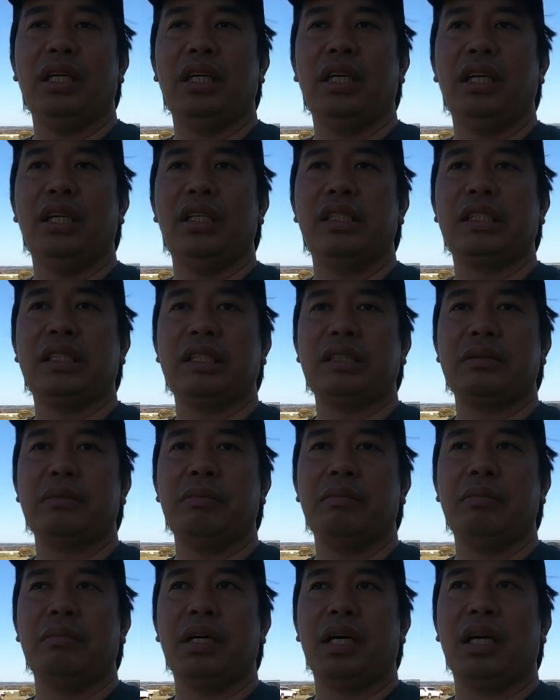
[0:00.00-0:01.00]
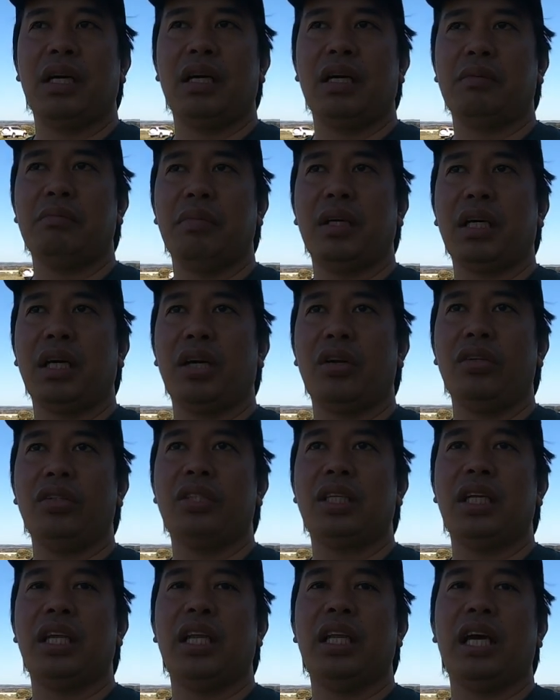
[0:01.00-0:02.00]
is uh, magkaroon
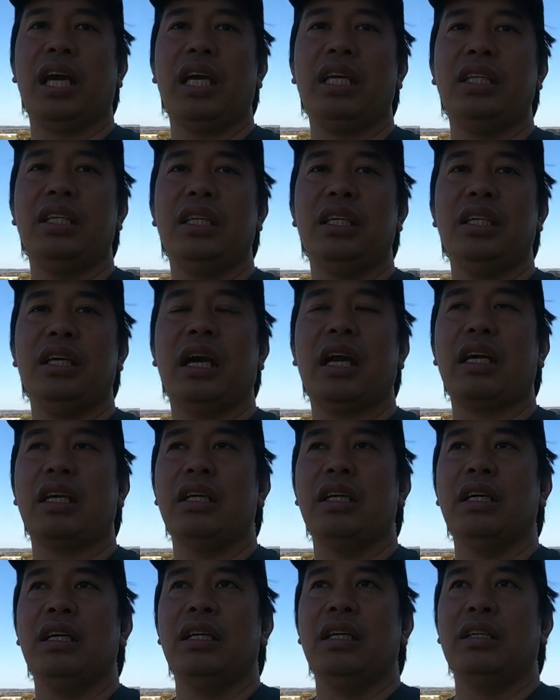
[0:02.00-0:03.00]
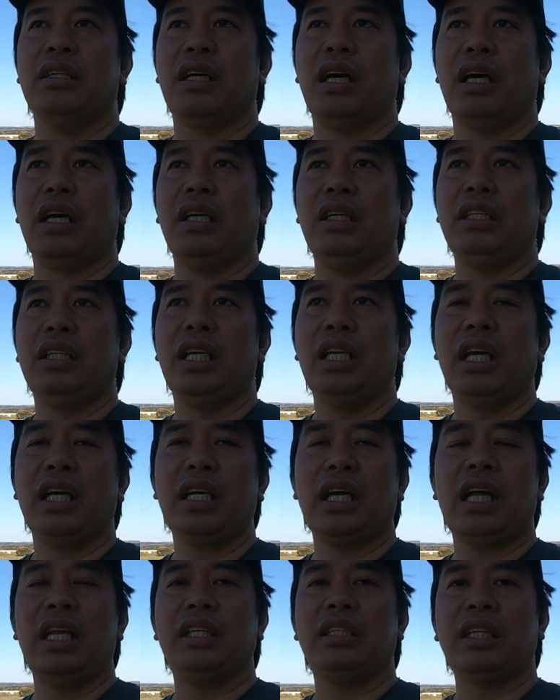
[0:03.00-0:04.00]
sila ng idea uh, hindi
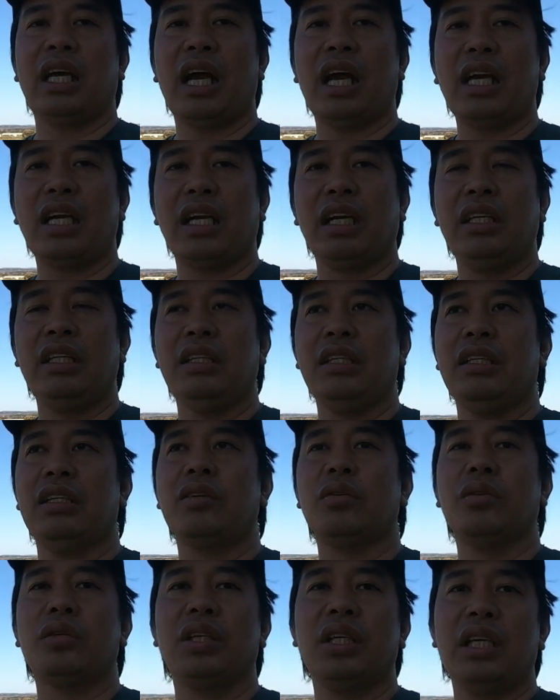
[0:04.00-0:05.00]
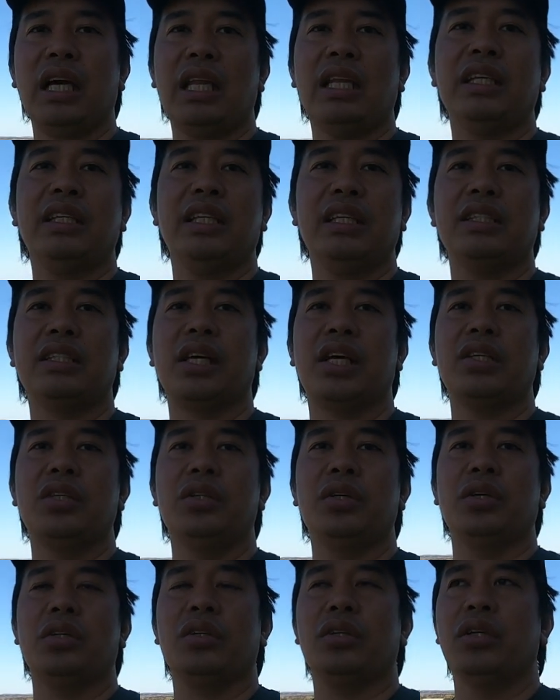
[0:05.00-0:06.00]
lang galing sa akin kundi galing din sa
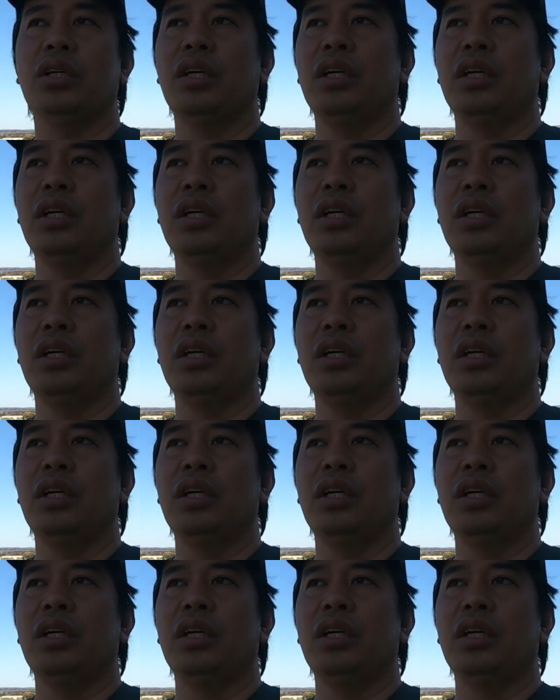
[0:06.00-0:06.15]
inyo